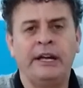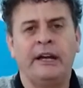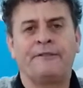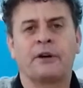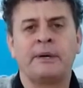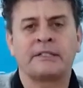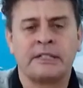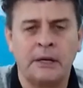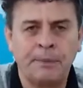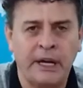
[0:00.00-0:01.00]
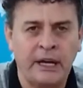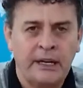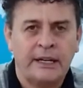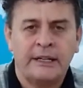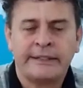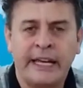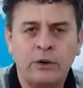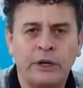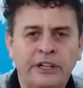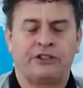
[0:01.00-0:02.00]
aí a informação, porque tem
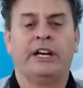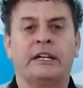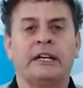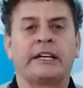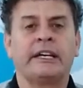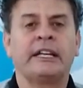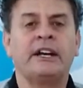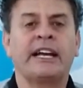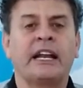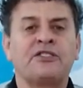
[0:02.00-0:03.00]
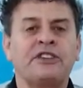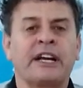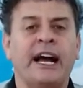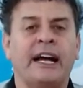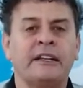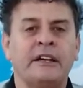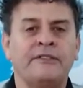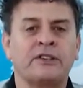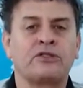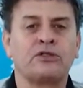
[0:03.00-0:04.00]
corintiano aqui que deu aquela esticada de
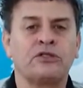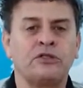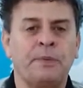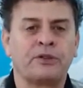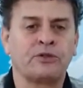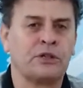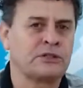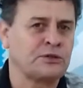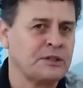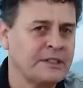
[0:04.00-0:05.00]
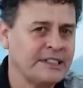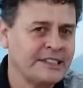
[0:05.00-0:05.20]
avestruz no pescoço.